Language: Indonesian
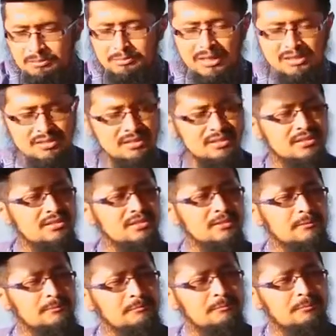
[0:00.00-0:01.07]
emas?
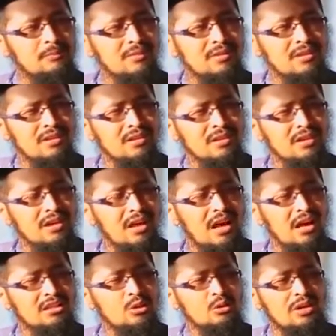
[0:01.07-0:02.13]

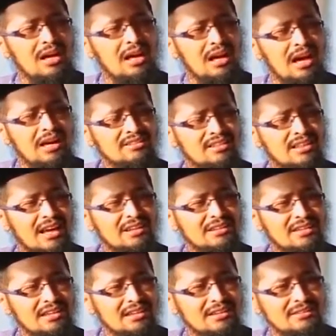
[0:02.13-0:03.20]
Ataukah hati
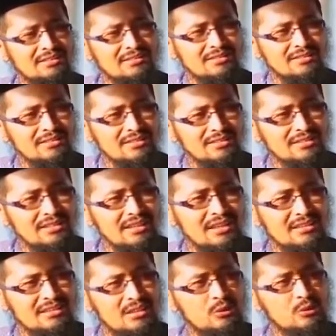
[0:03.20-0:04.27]
Anda
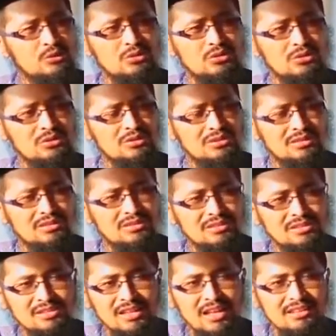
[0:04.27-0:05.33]
yang terus
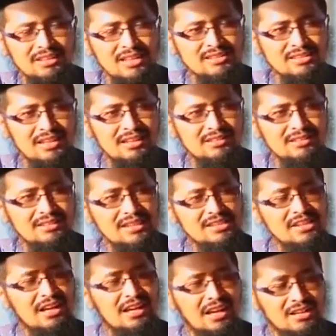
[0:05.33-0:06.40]
senantiasa
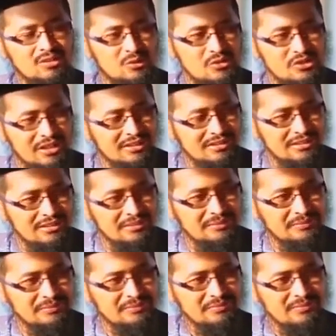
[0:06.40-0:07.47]
terjaga kesuciannya?
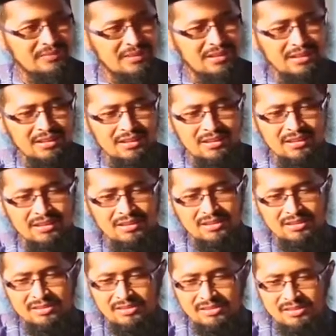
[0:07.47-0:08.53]

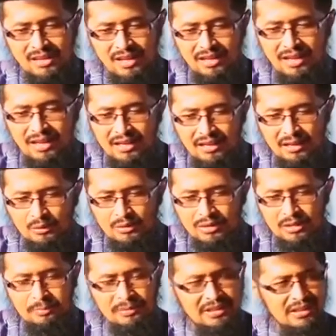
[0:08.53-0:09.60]
Silahkan Anda
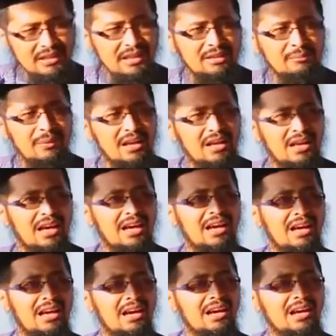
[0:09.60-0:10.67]
renungkan, pikirkan, manakah
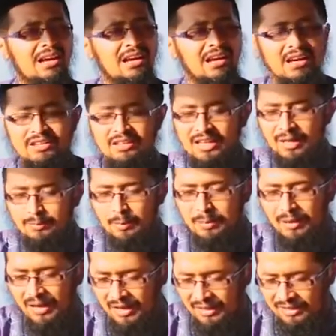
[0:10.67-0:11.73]
yang lebih
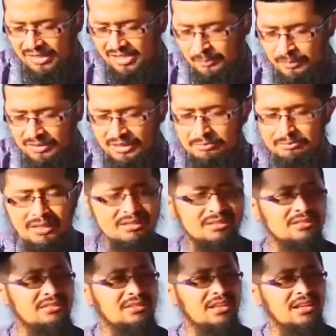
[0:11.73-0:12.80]
berharga seperti
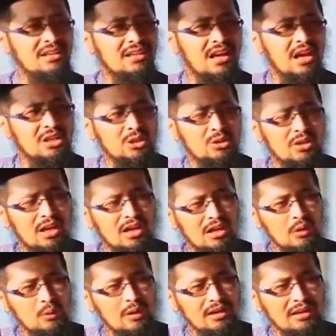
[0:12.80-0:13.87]
emas? Ataukah
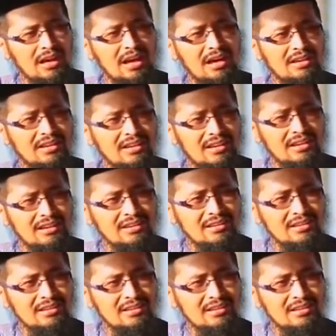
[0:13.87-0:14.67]
keluarga Anda